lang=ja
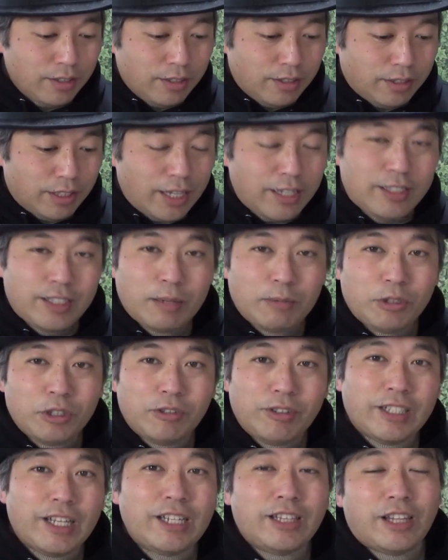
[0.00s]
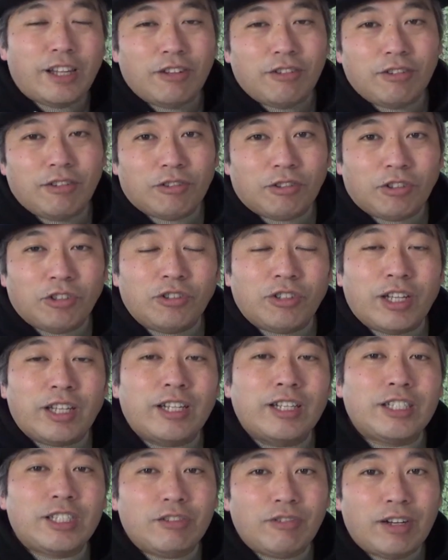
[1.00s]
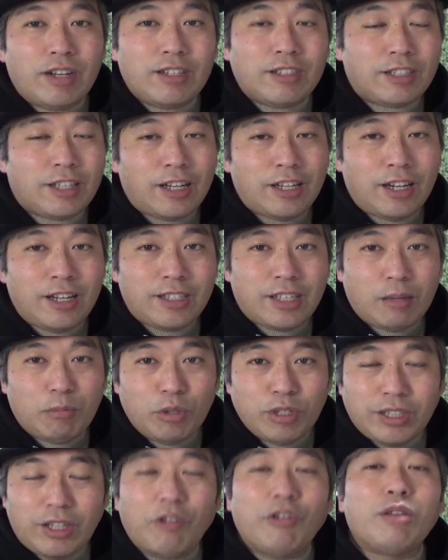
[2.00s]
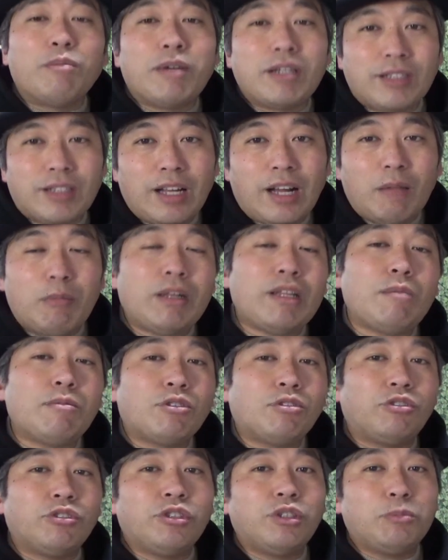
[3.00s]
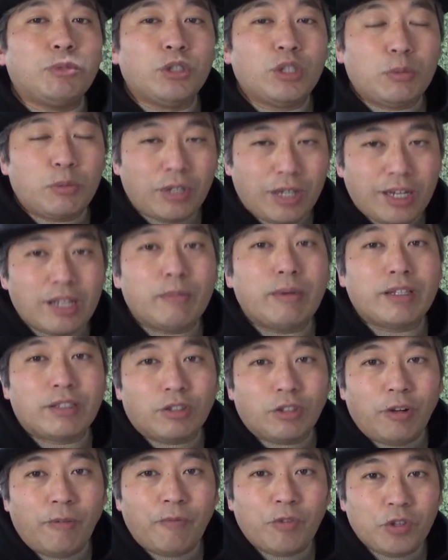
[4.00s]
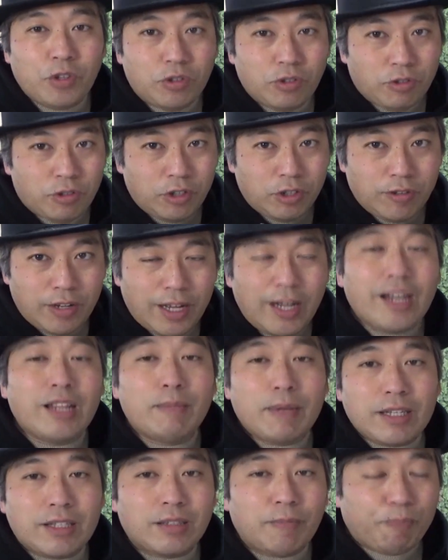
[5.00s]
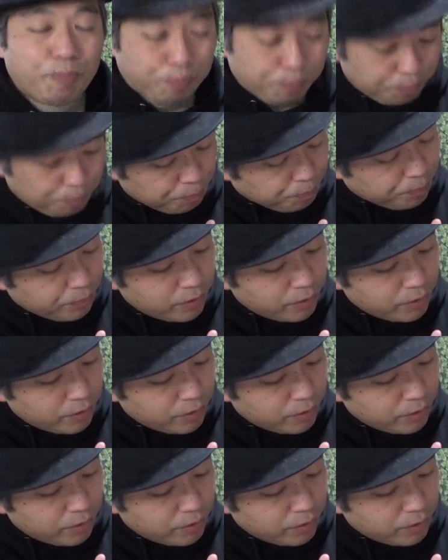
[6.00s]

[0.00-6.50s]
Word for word: 大したものはないっていうことの話はスカイハイさんも言っておりました。まあでもそういうものもありますというところはあります。